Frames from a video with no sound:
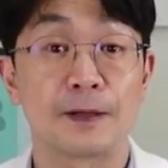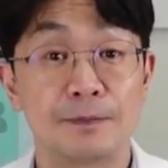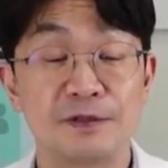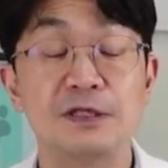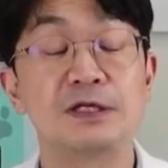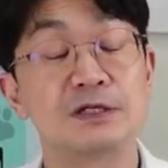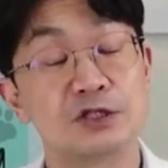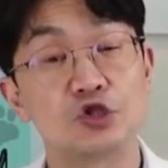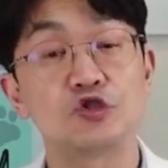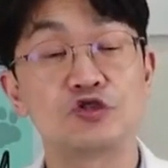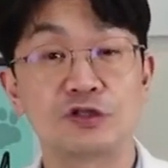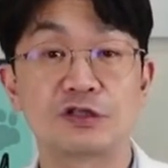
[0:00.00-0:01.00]
비닐은
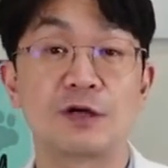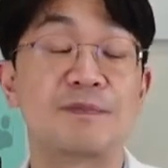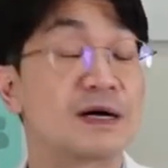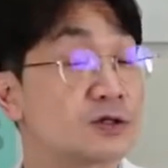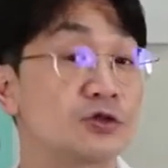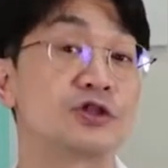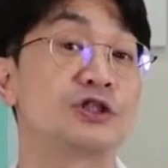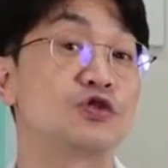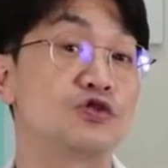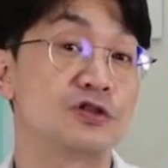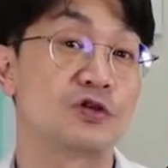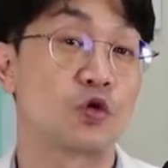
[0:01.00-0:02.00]
치울 수 있어요. 박스도 치울
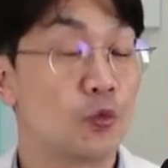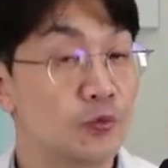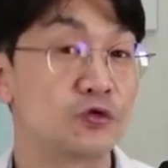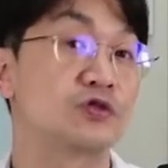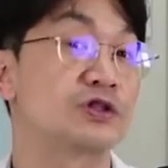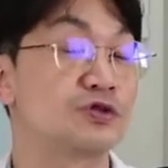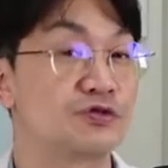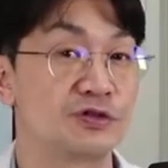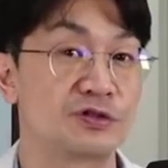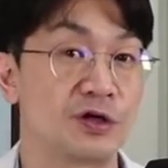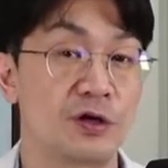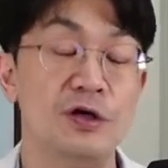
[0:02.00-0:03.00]
수 있어요. 고무줄도 치울 수
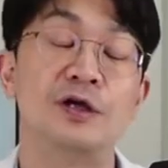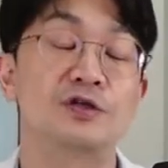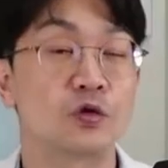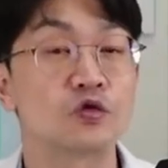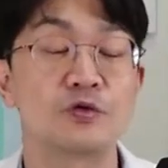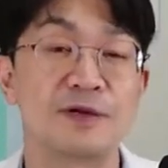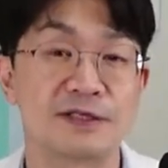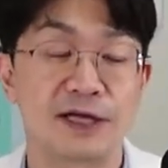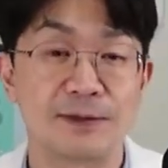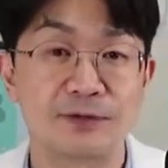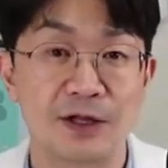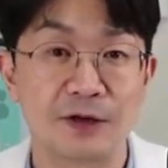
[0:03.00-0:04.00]
있어요. 청소만
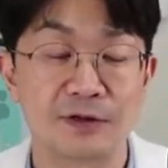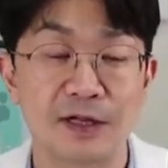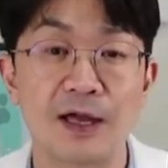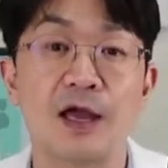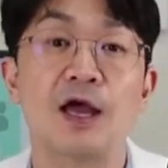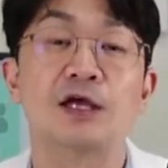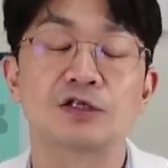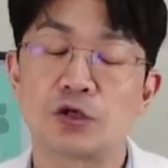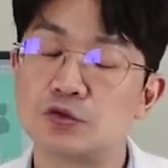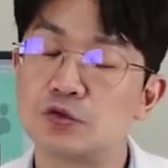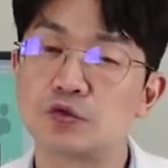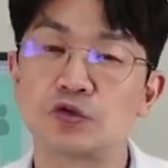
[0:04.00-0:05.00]
잘하면 돼요. 근데
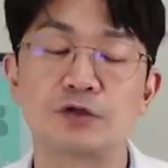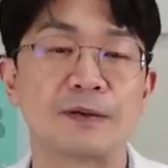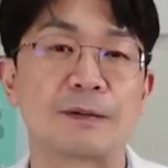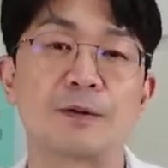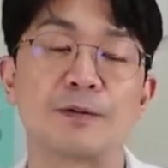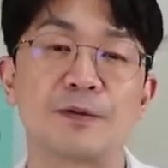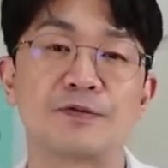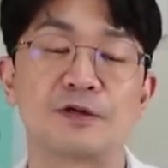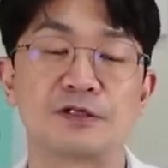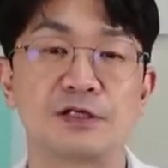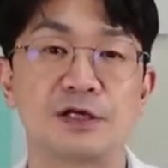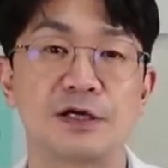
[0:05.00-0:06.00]
천정류는 방법이 없어요.
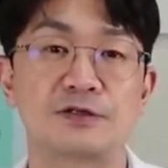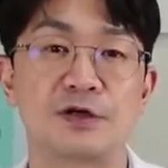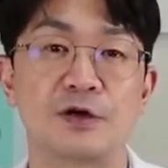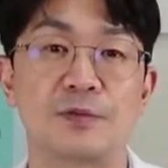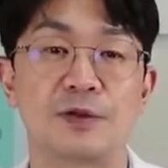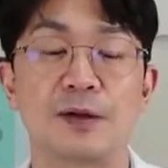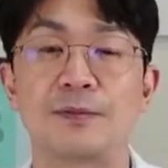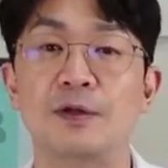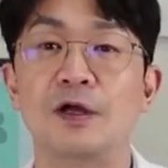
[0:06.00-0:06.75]
실내에서요. 왜냐면